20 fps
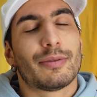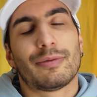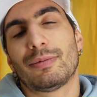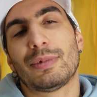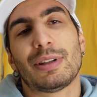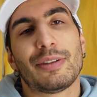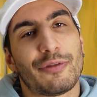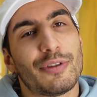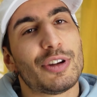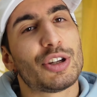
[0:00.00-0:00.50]

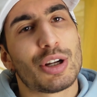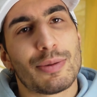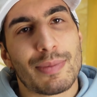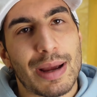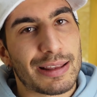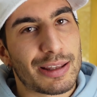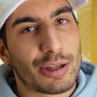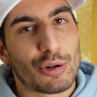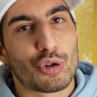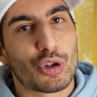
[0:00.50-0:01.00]

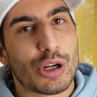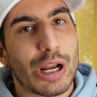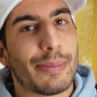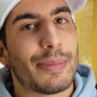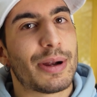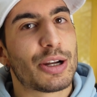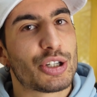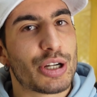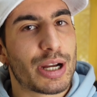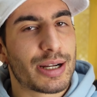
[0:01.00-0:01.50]
difficilmente riuscirà a
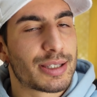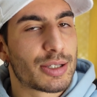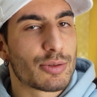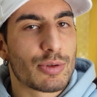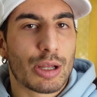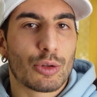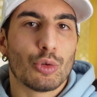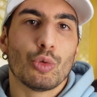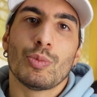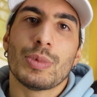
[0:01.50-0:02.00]
mangiarsi
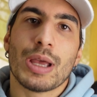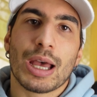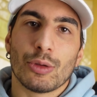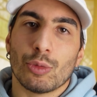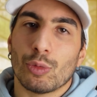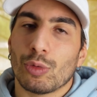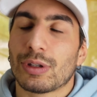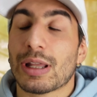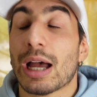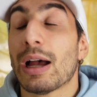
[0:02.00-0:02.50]
una dubbia
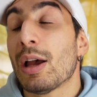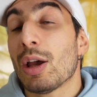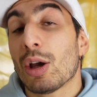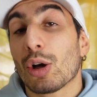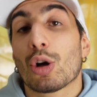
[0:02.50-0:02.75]
adulta.